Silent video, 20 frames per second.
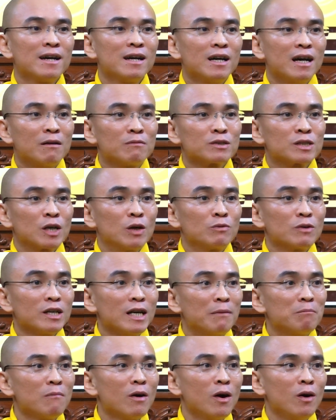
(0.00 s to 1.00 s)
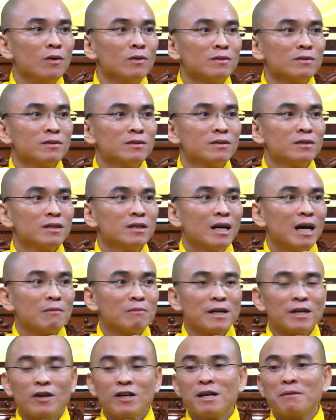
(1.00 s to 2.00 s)
Ông chủ nói 24, ông
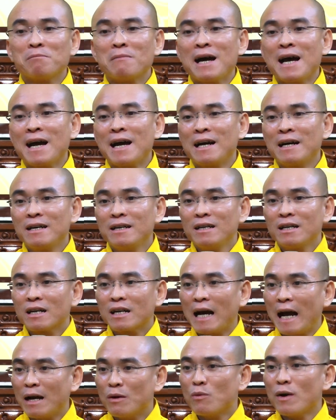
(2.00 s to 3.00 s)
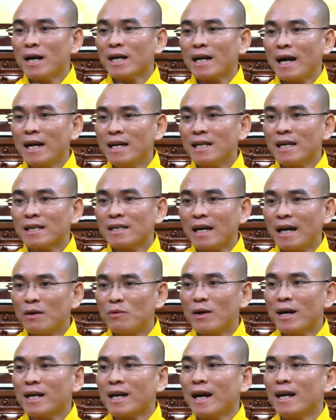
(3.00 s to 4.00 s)
này nói 23. Cãi
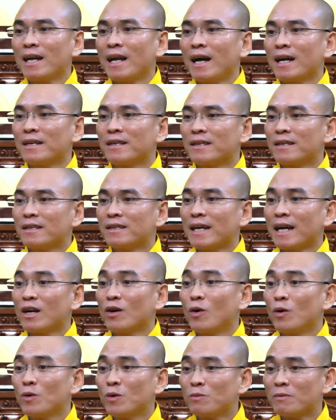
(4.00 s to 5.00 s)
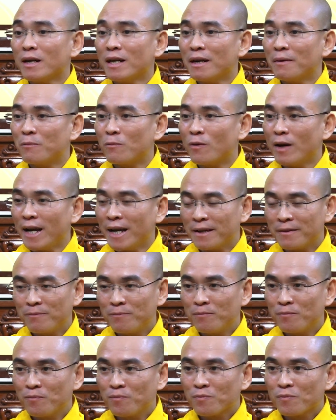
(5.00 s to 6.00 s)
qua cãi lại. Nhan Hồi lúc này làm quan,
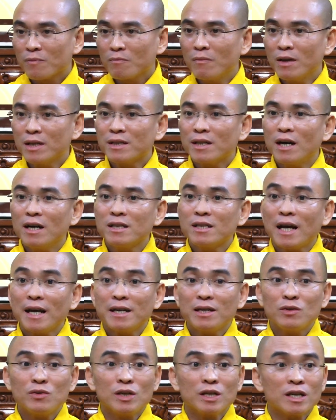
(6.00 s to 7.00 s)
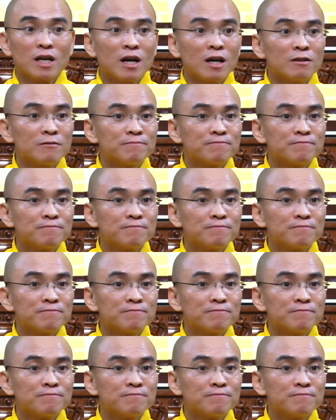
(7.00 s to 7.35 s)
mới tới thấy cái chuyện đó.